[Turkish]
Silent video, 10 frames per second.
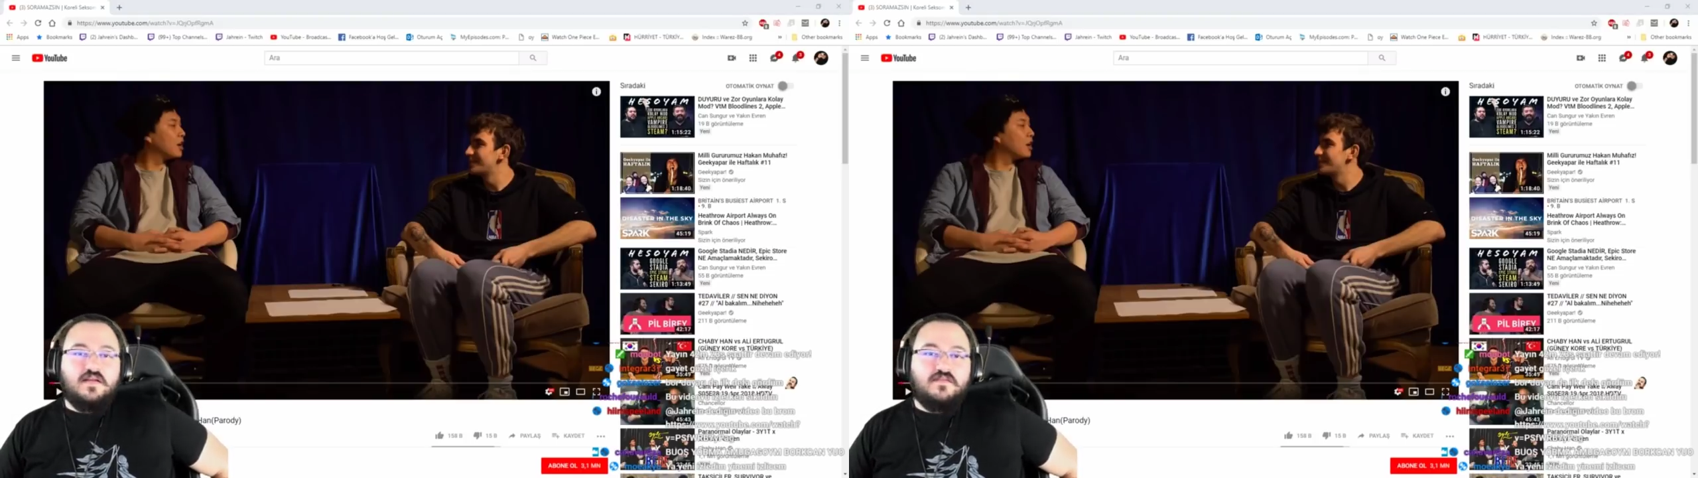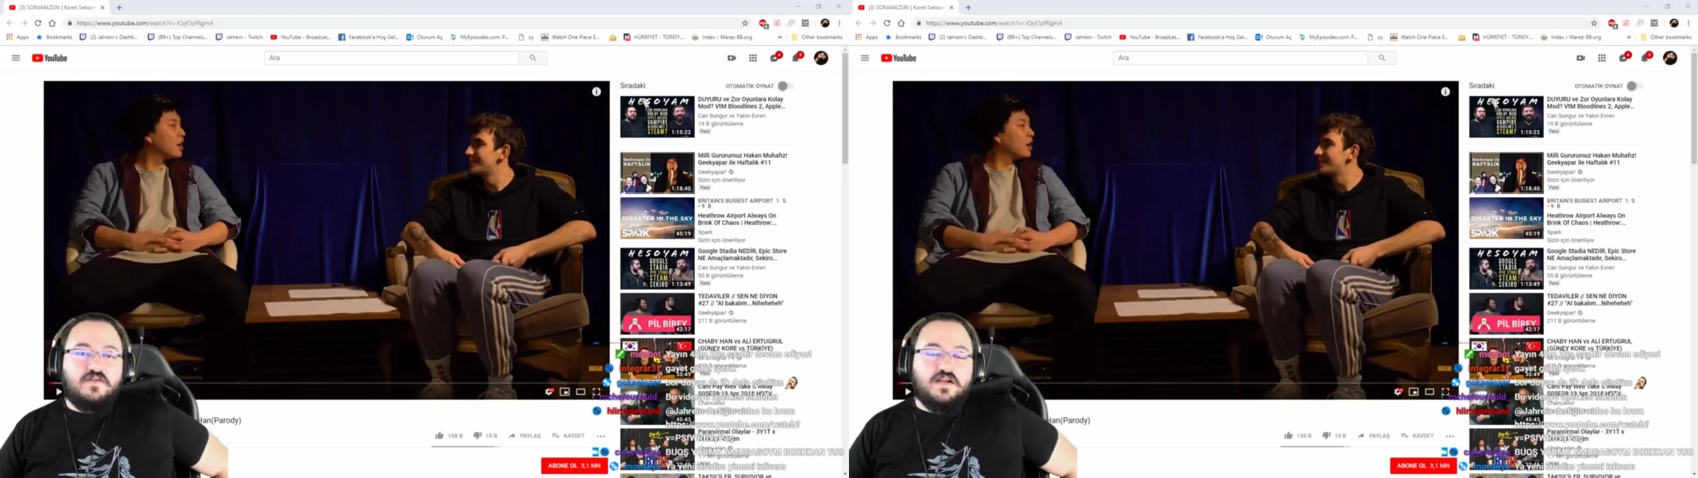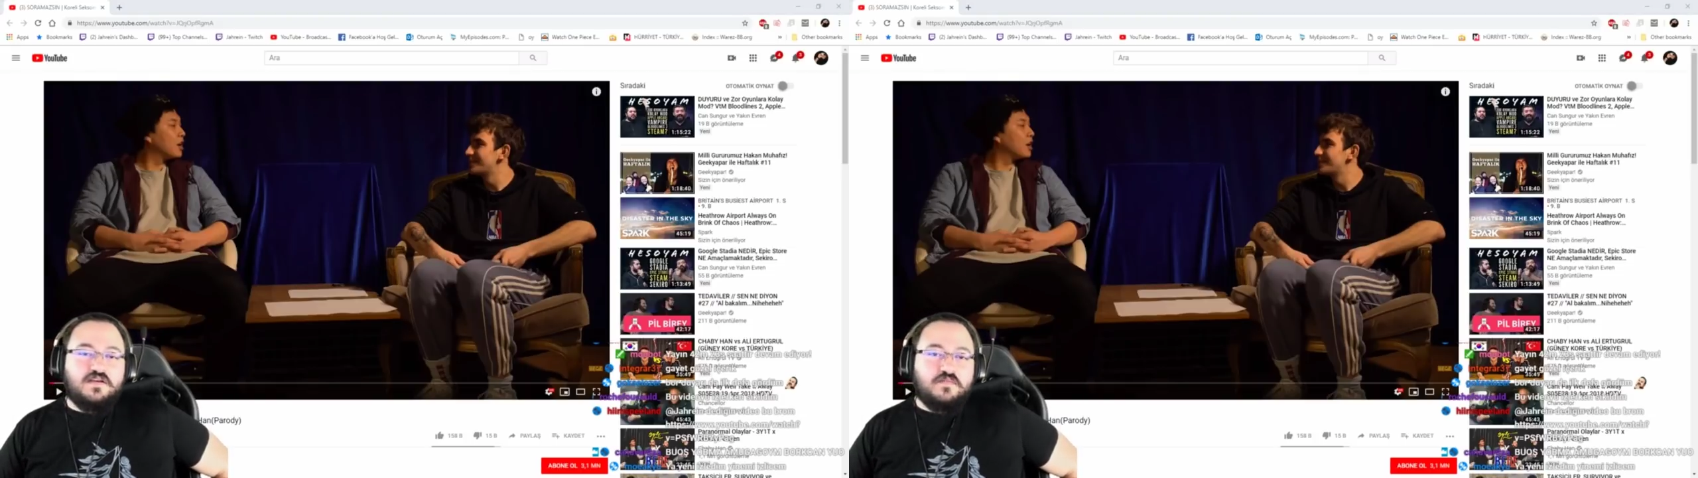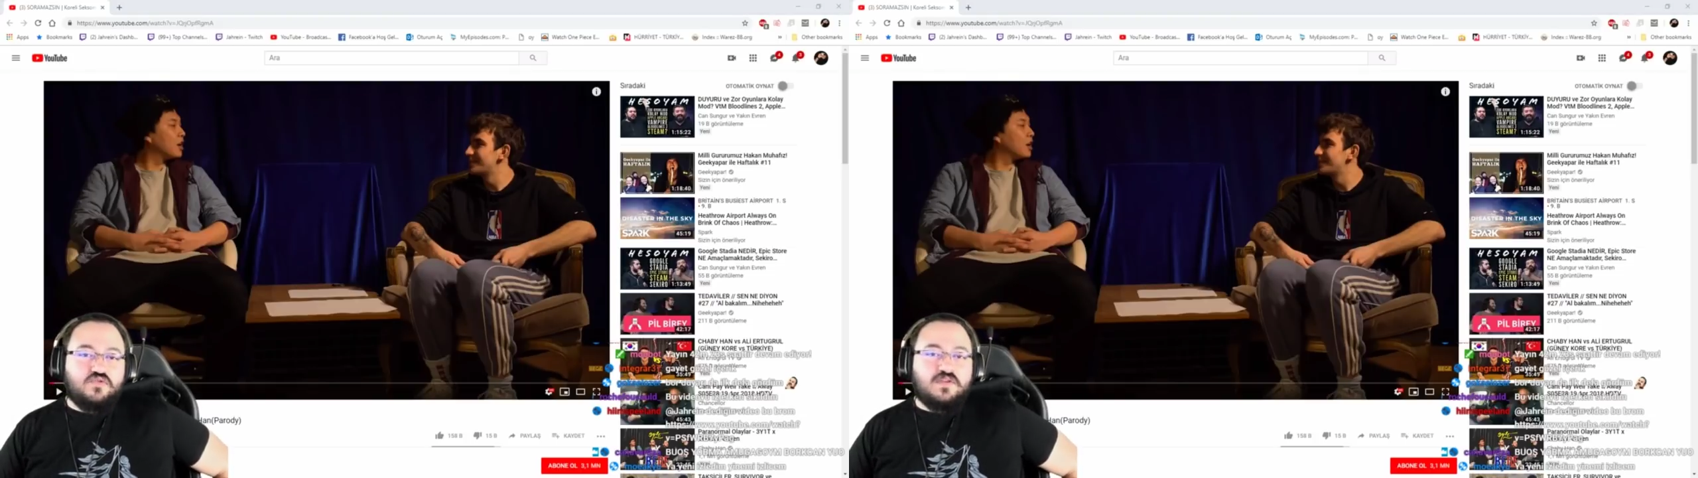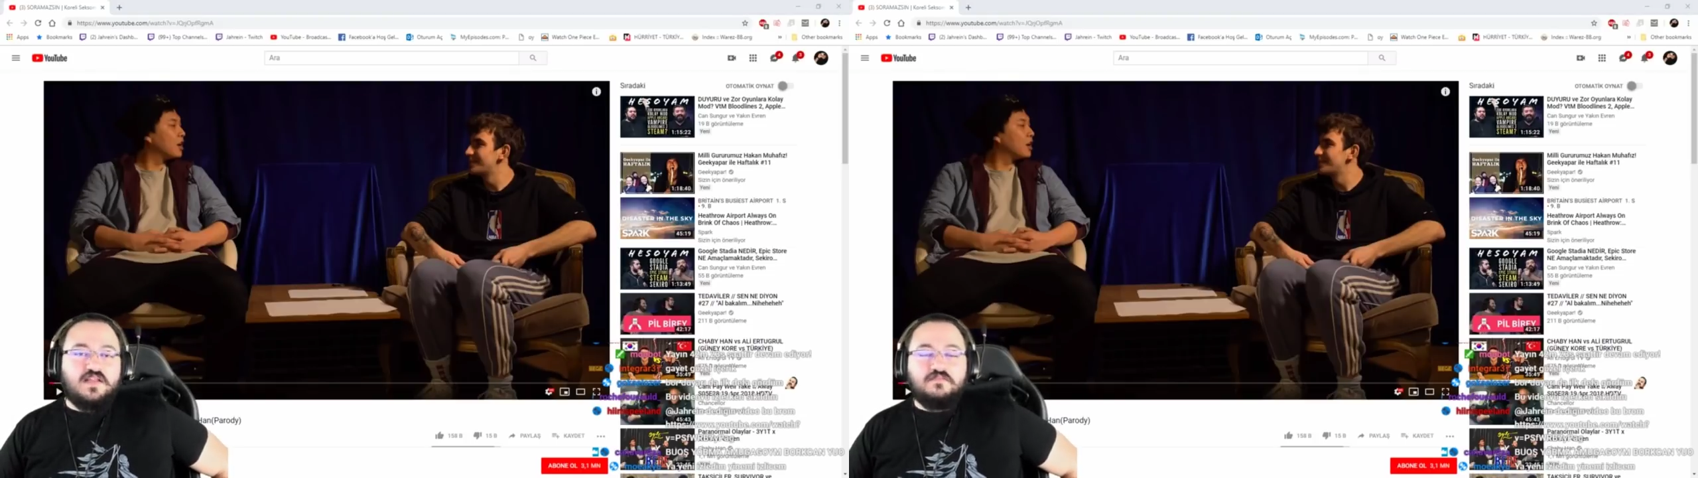Vanya.
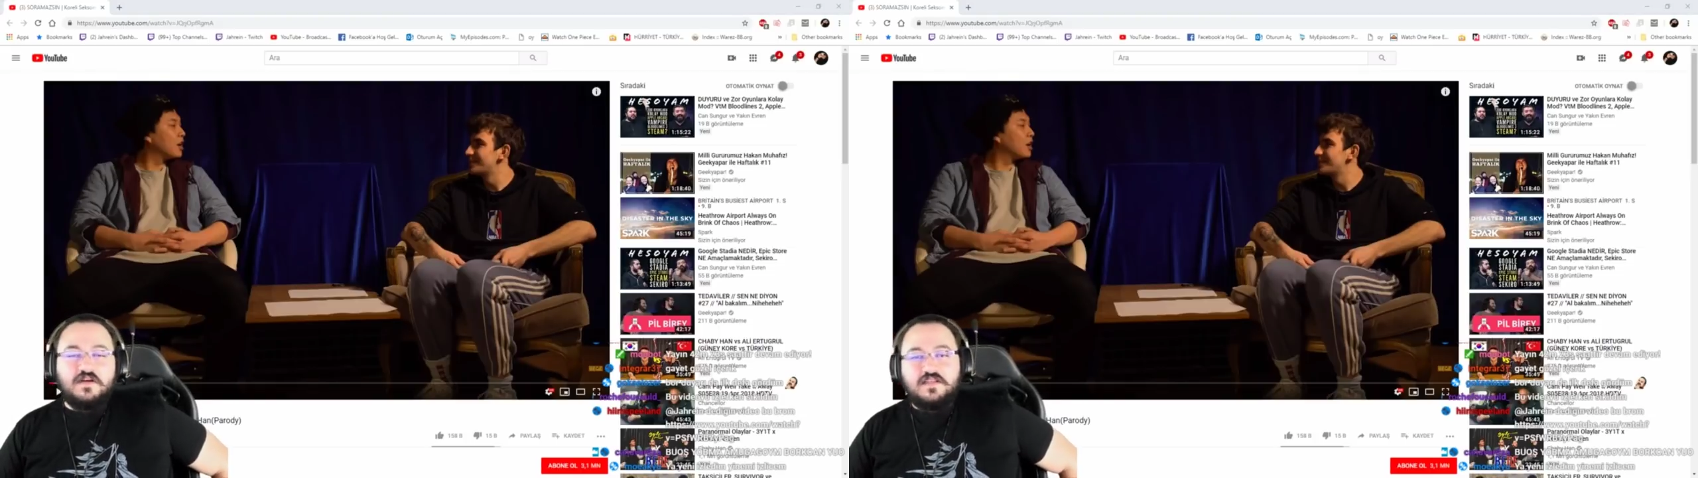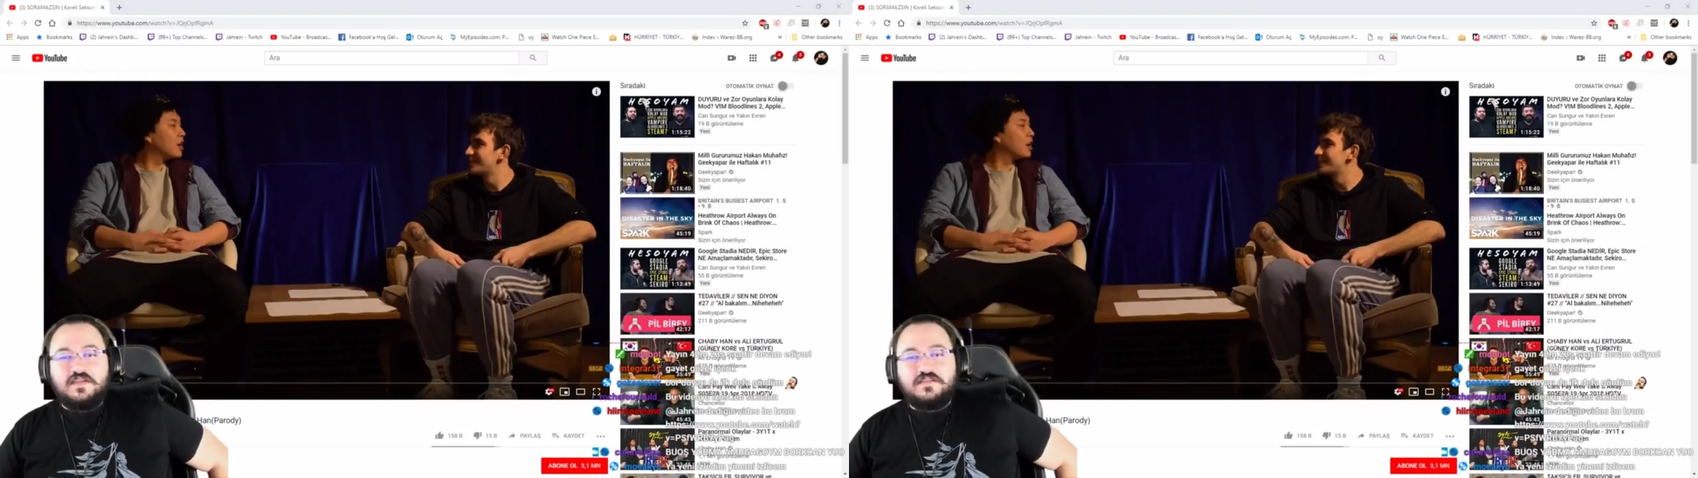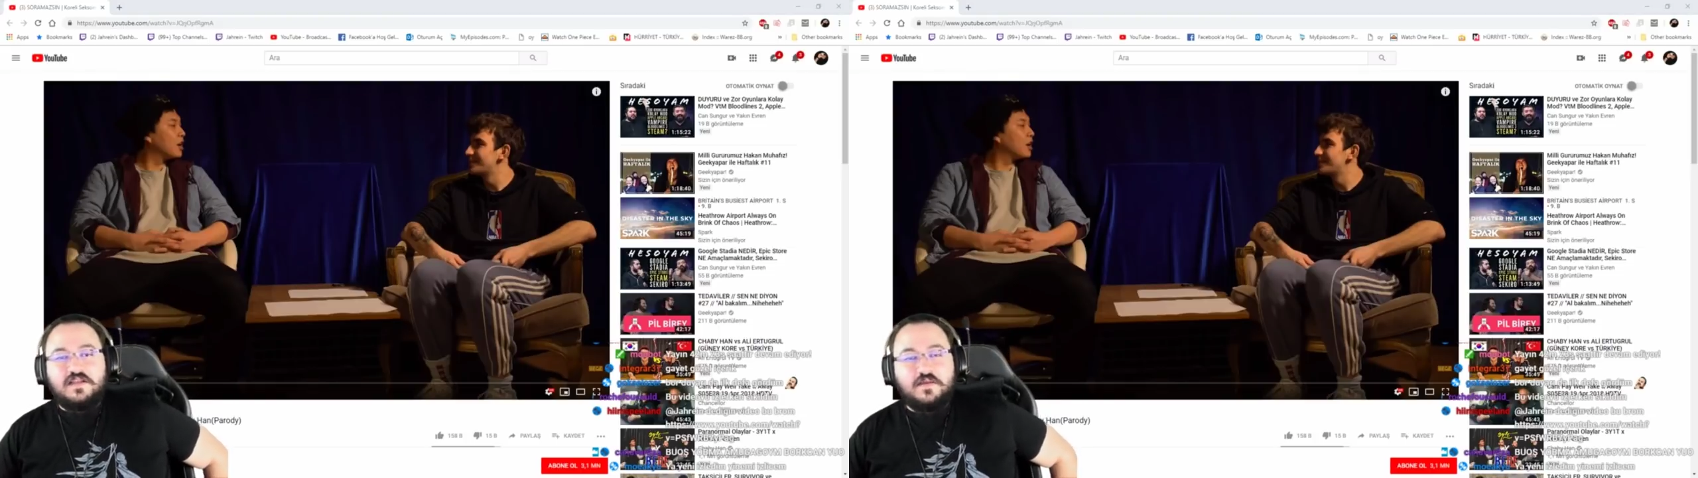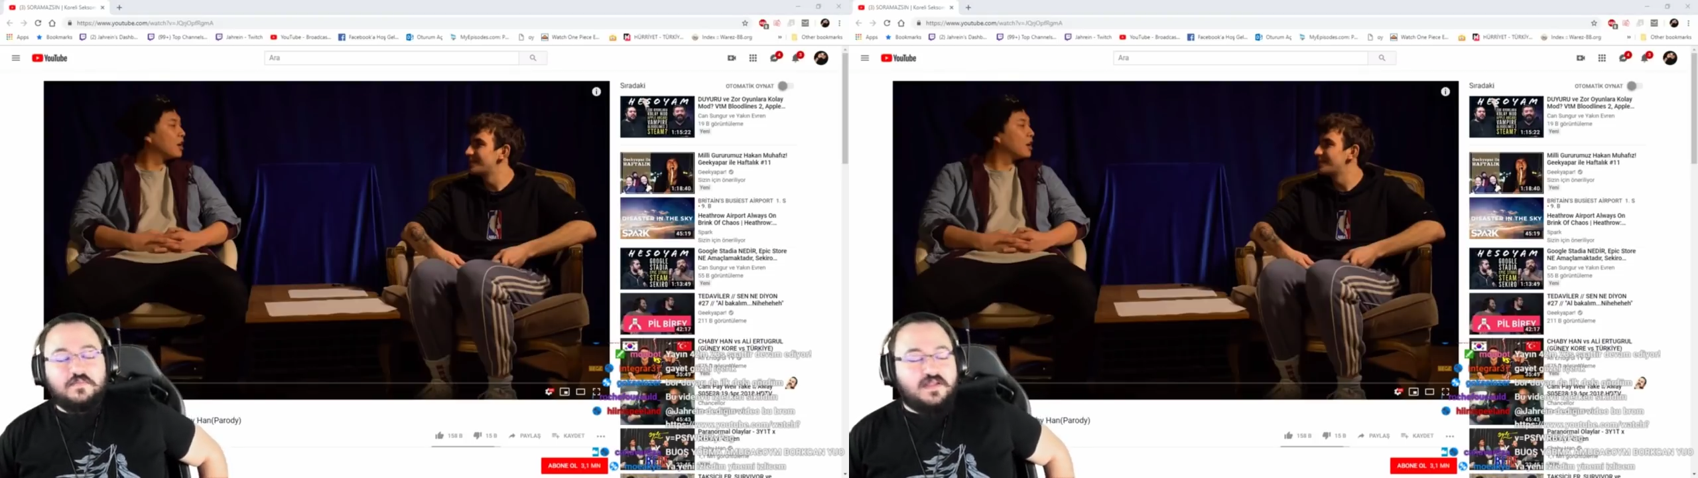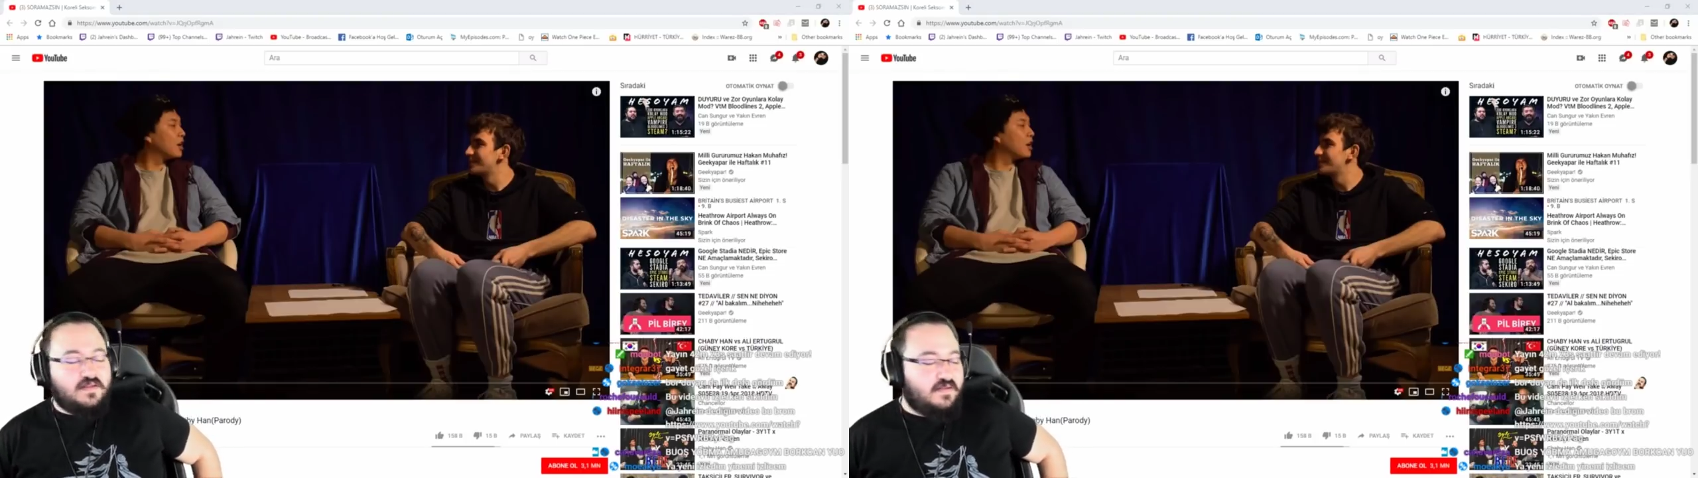Buradan Vanya'ya
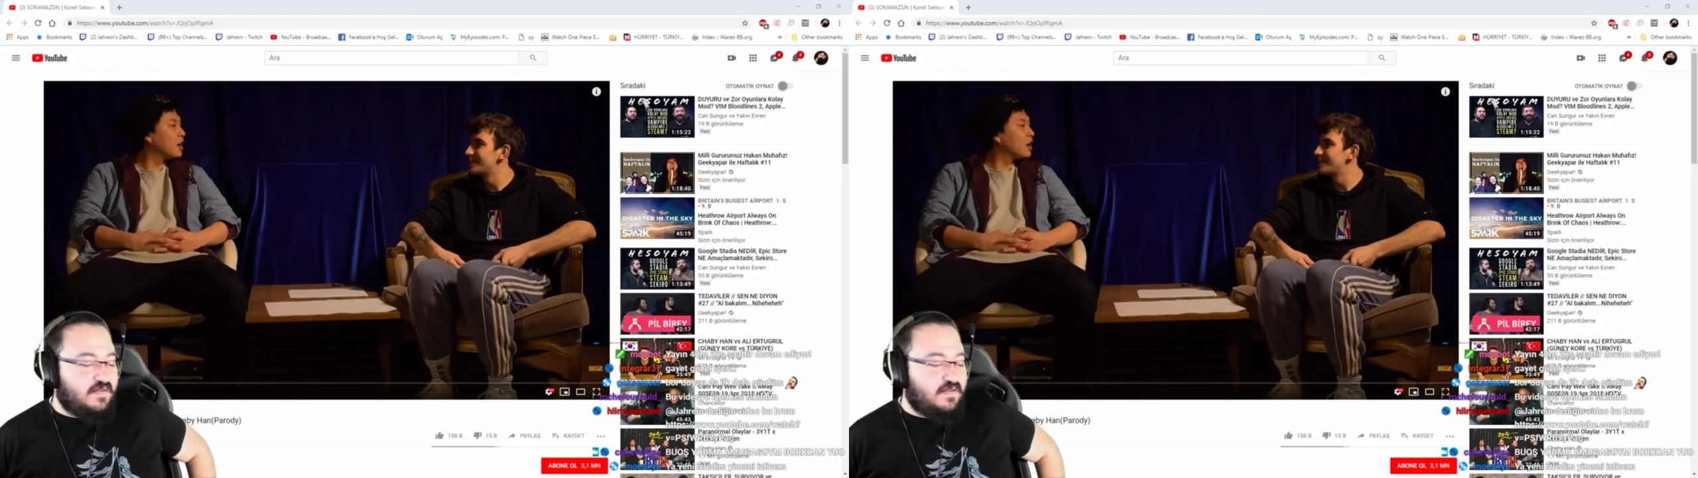selamlar.